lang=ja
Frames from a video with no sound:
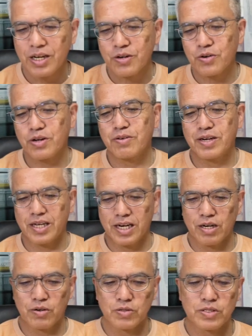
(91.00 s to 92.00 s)
これはね、
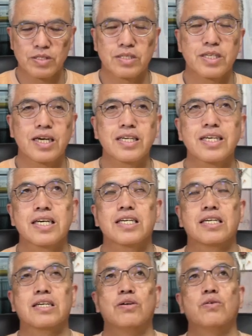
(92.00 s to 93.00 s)
最近
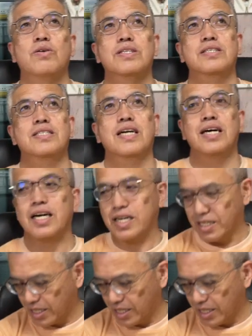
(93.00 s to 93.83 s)
私が、